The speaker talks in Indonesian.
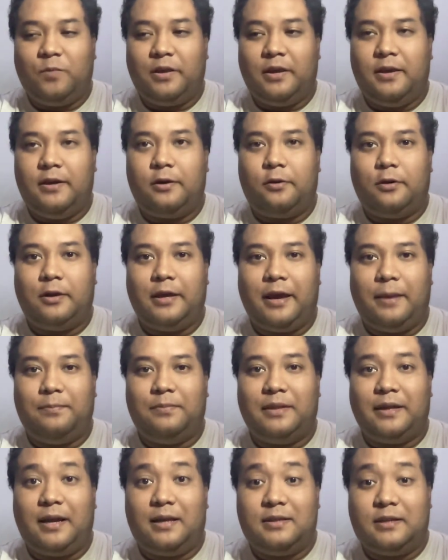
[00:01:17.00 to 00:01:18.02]
Ya, Rocky
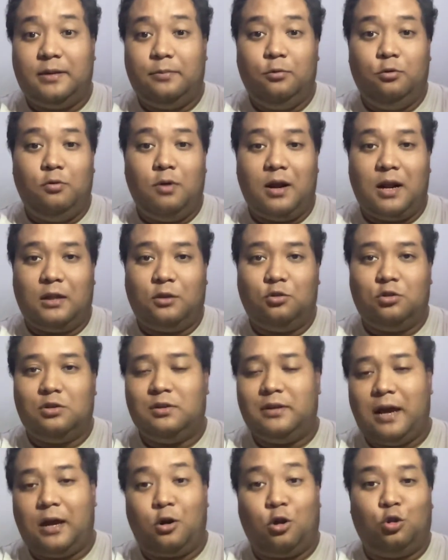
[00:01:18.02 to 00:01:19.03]
MT yang
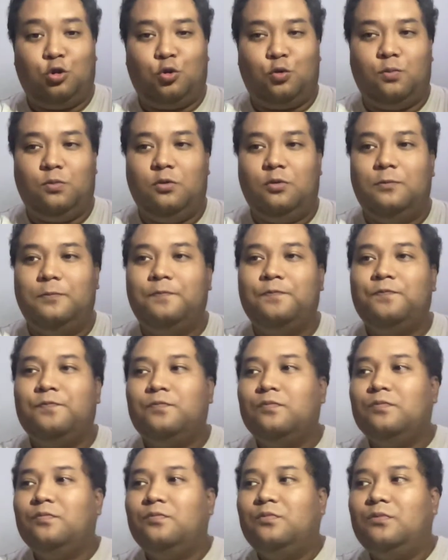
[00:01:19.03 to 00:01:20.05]
1200 yang non turbo.
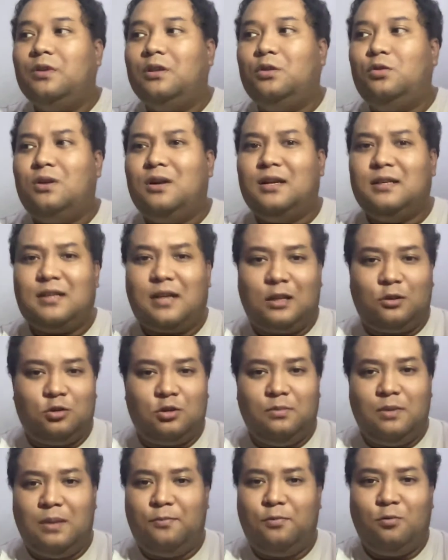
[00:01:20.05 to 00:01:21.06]
Itu harga
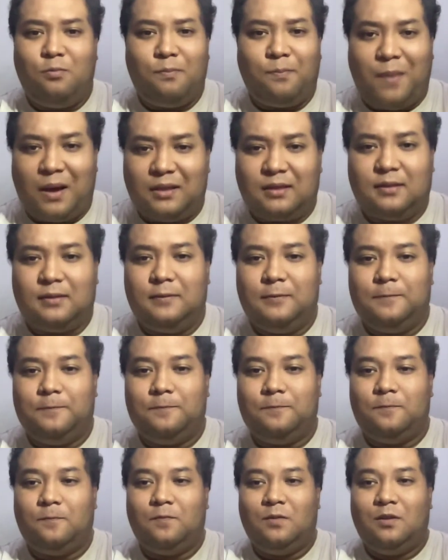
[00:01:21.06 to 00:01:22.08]

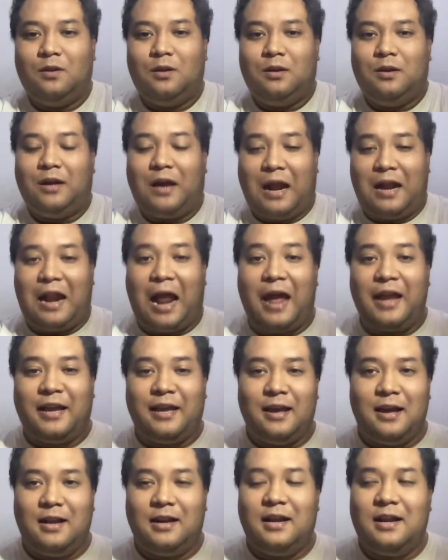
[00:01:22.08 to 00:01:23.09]
194. Naik
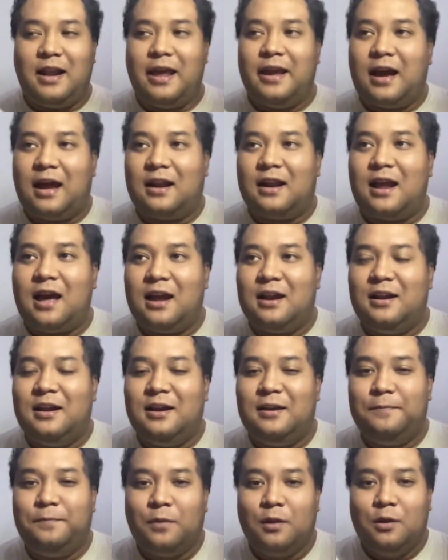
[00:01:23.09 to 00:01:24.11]
ya, harga naik karena
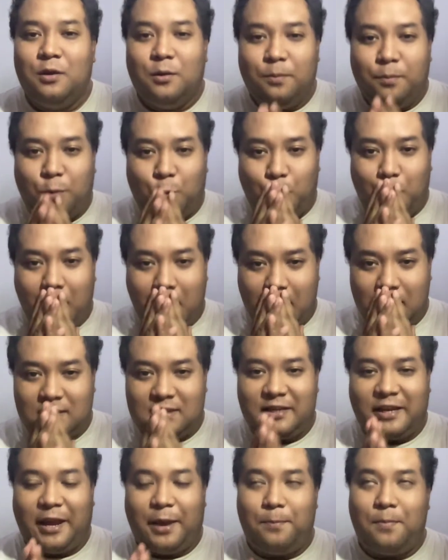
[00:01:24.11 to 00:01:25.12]
ada perubahan
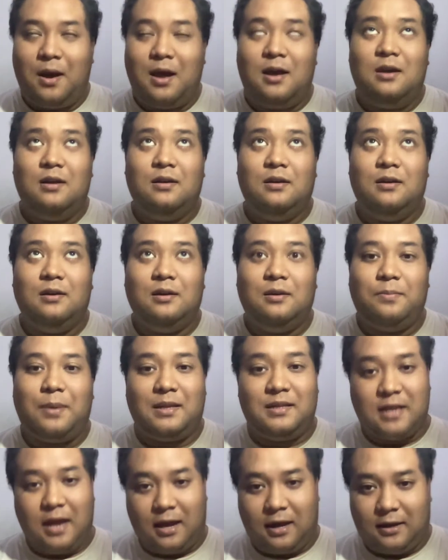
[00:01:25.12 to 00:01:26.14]
skema
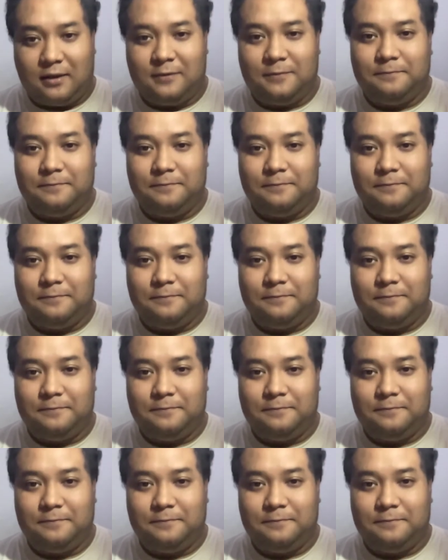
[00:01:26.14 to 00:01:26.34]
pajak